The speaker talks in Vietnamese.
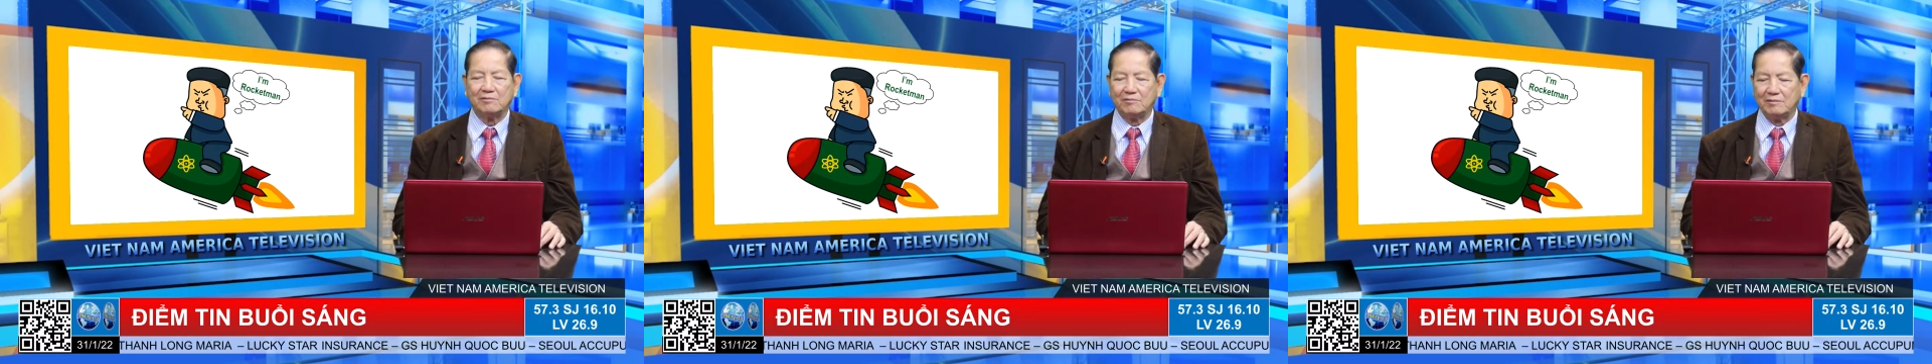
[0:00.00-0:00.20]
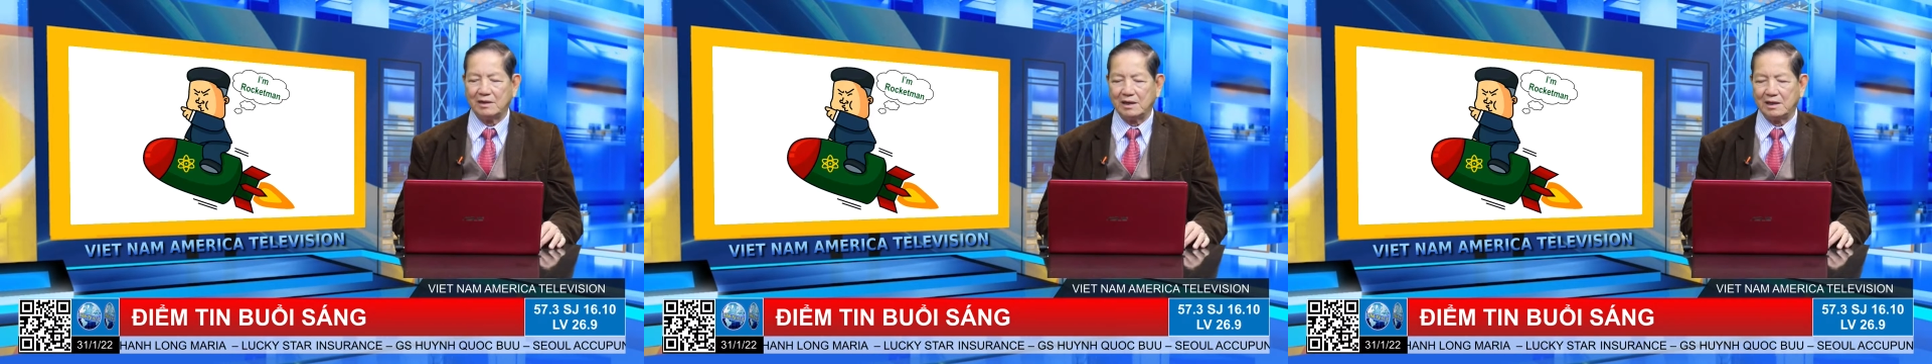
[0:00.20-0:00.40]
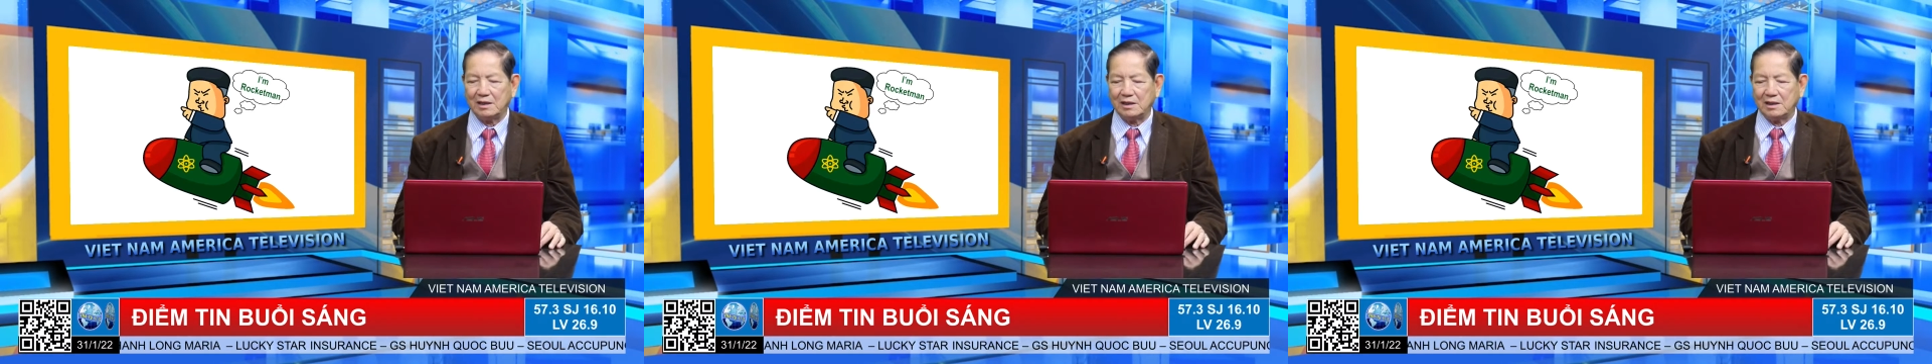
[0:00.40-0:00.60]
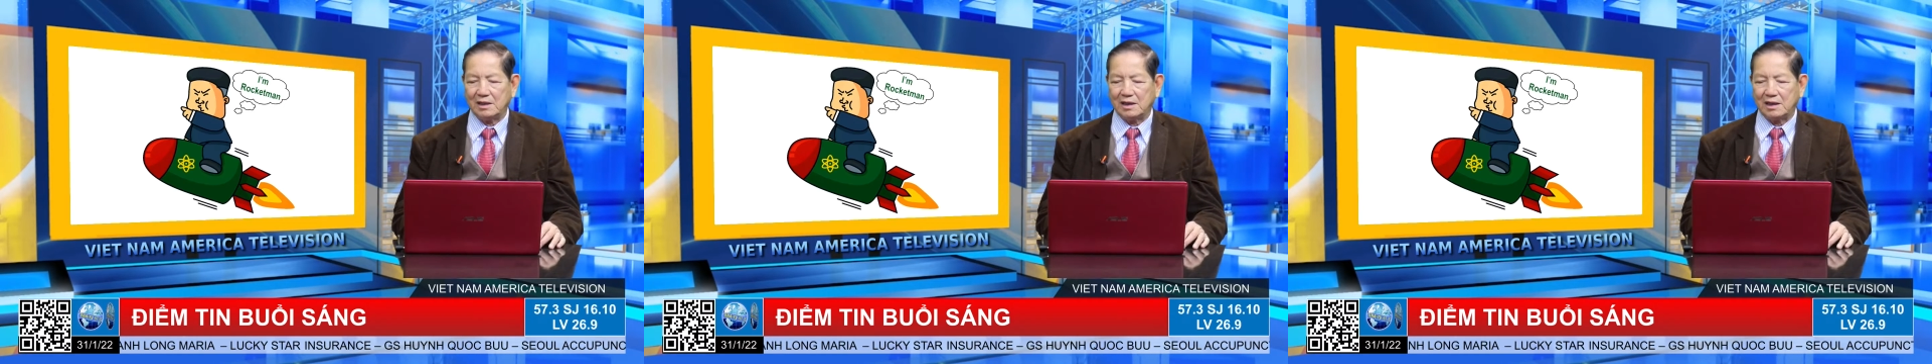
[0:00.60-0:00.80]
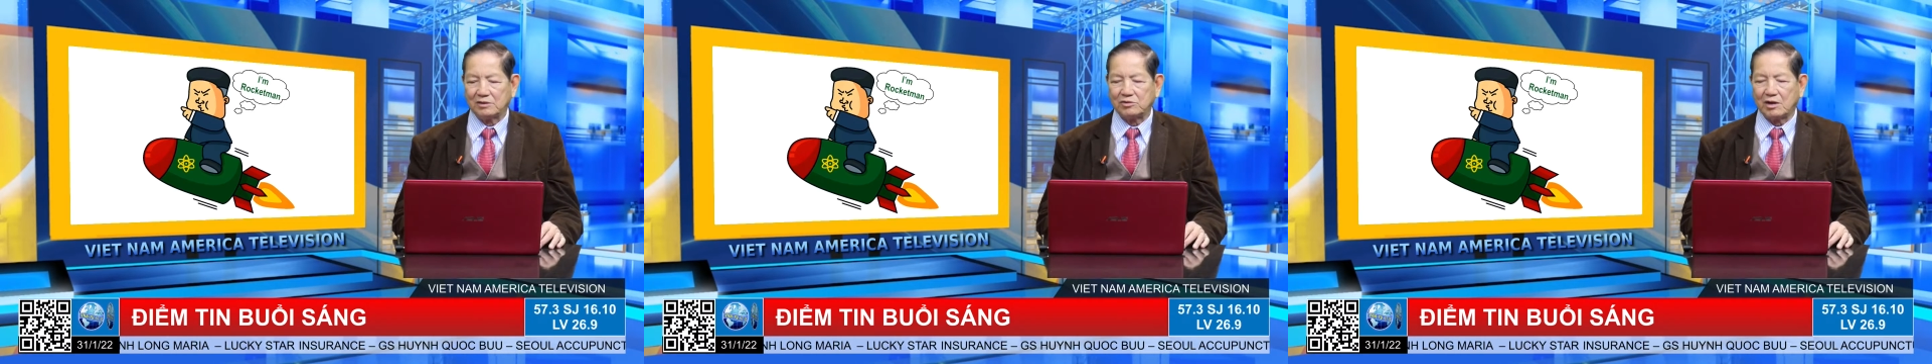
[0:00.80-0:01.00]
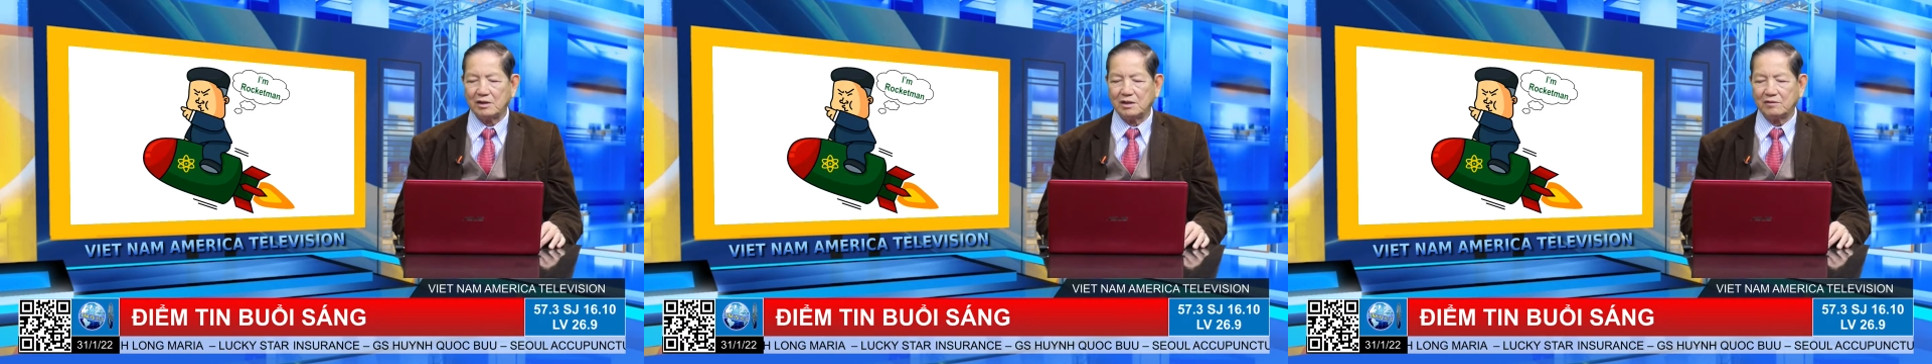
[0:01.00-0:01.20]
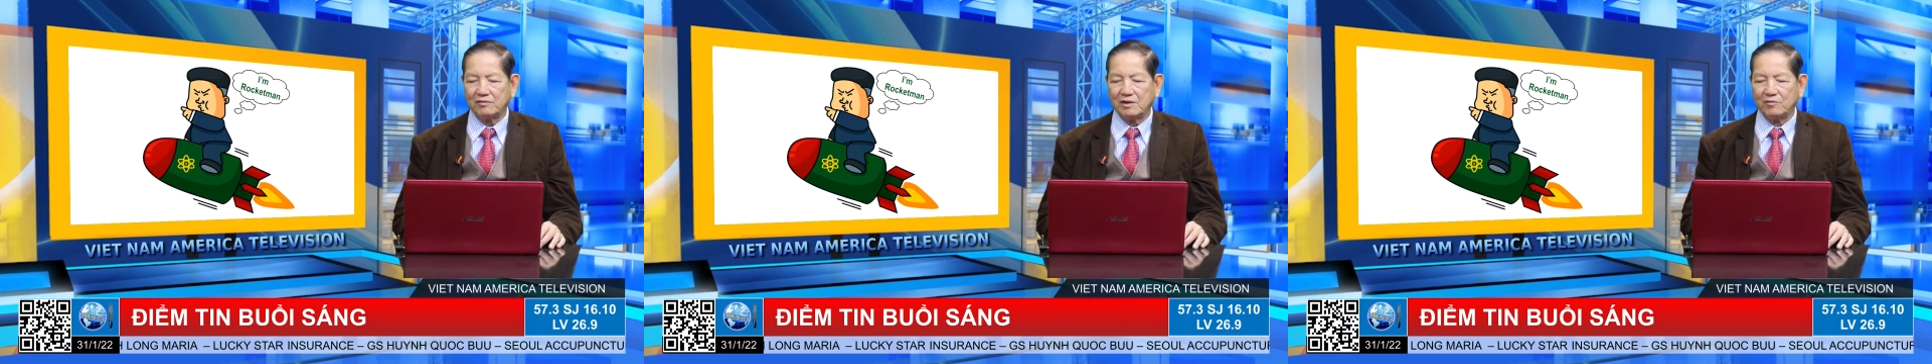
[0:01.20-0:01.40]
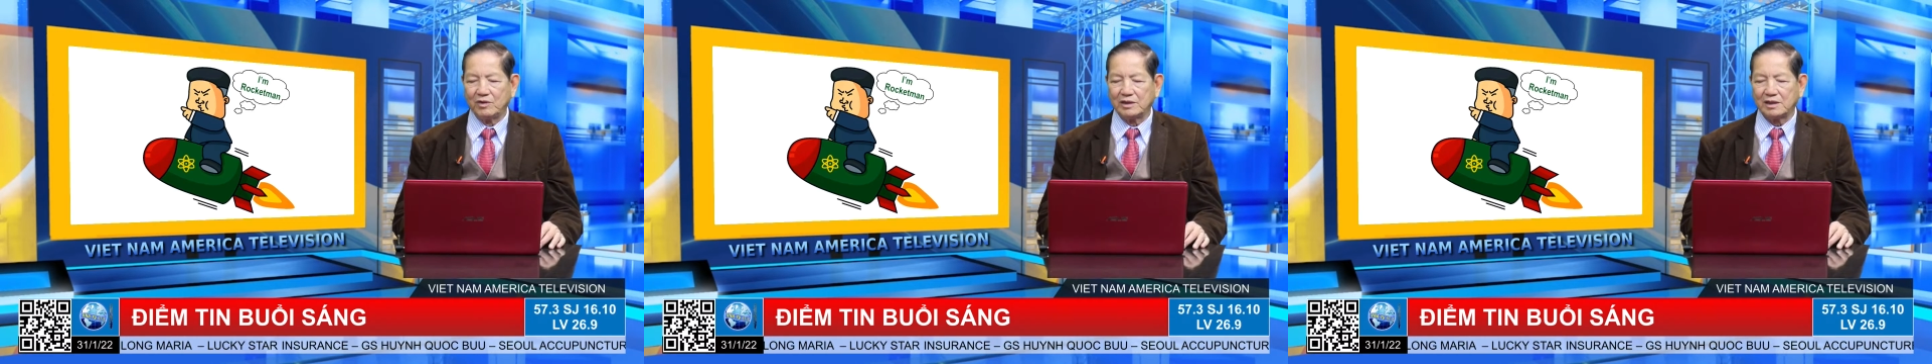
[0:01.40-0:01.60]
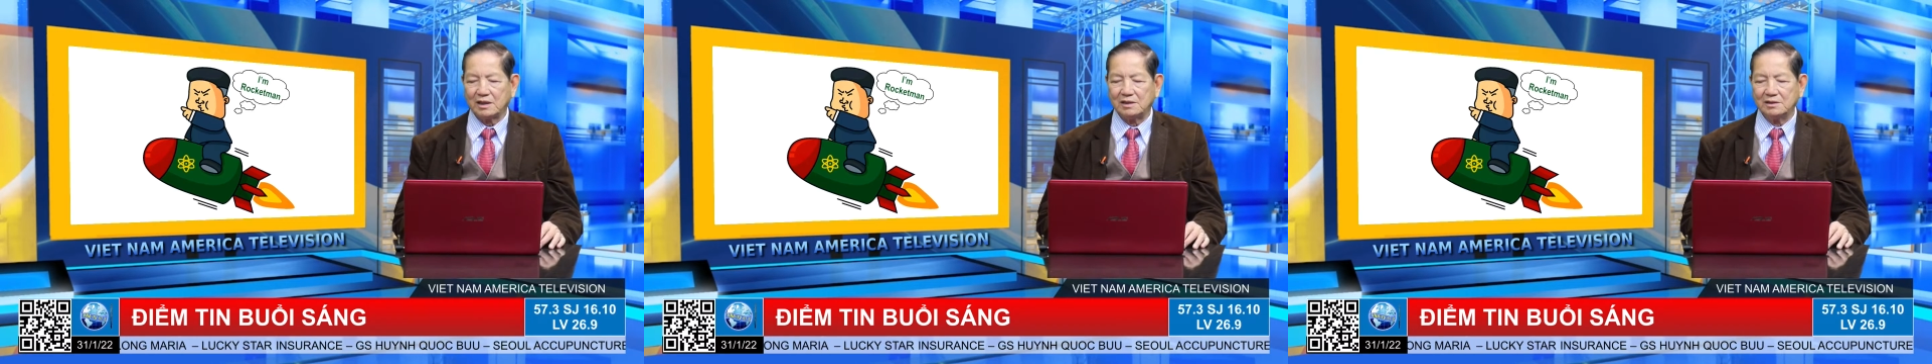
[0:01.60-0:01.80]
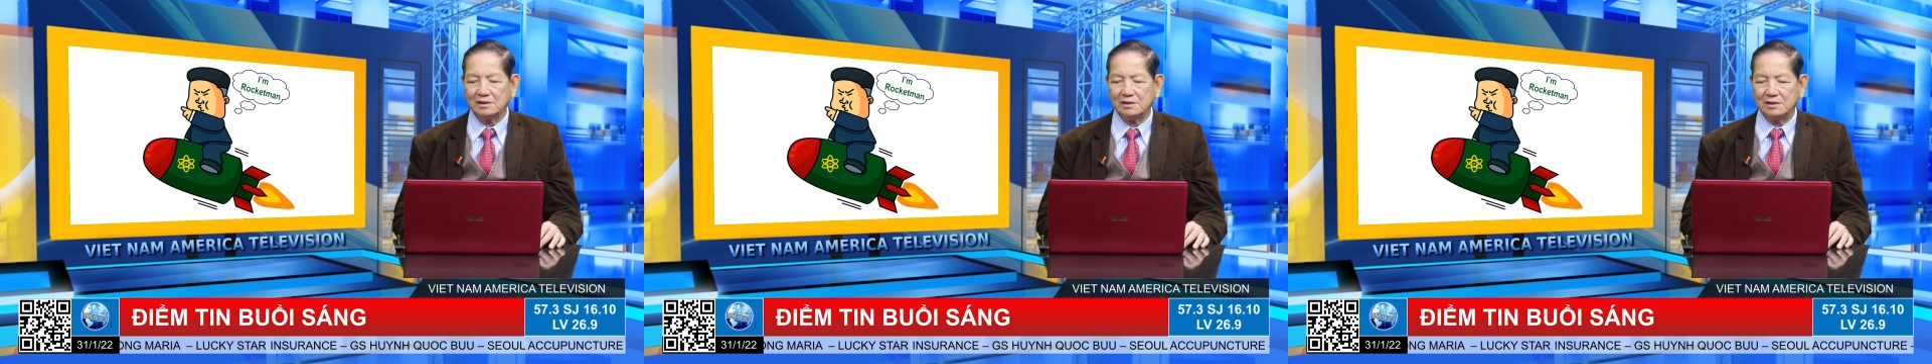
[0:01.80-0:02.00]
mà thỏa ước về nguyên
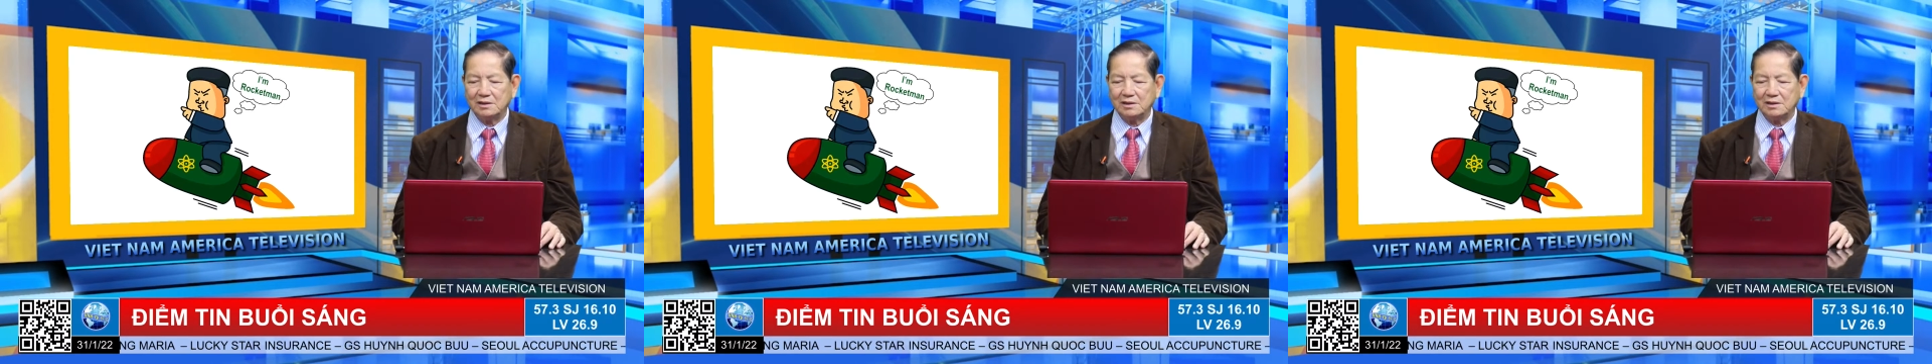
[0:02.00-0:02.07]
tử.